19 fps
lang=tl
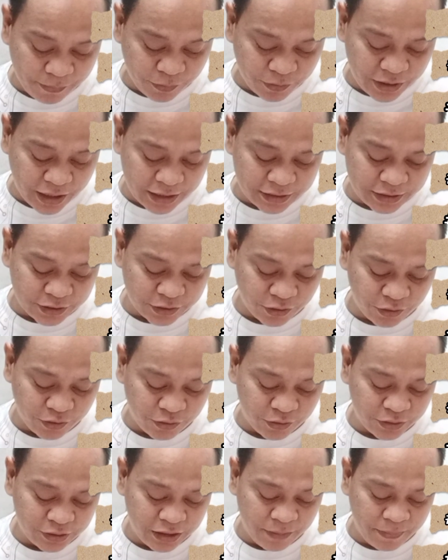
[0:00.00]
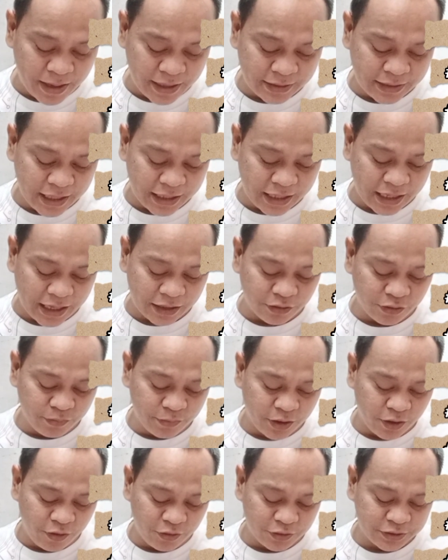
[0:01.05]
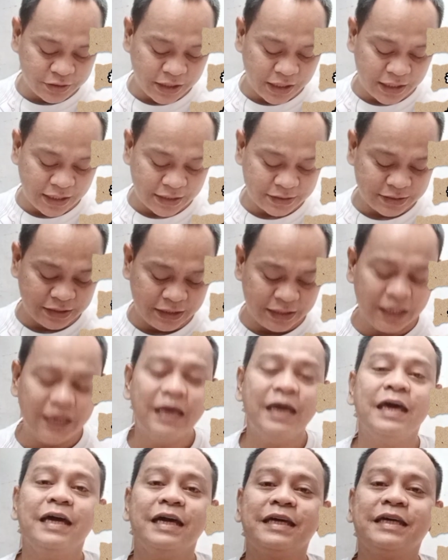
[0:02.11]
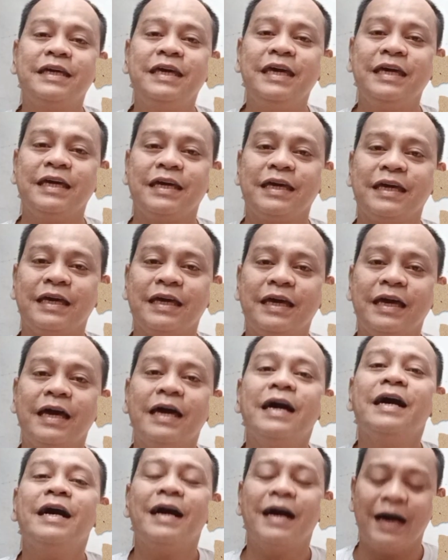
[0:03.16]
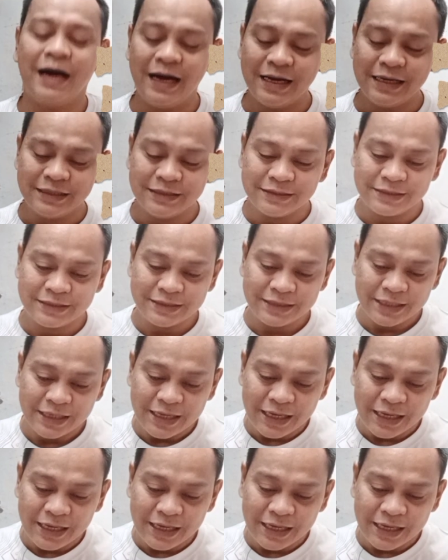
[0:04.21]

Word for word: po nandito, di bandera, numero 11 na si King Hans.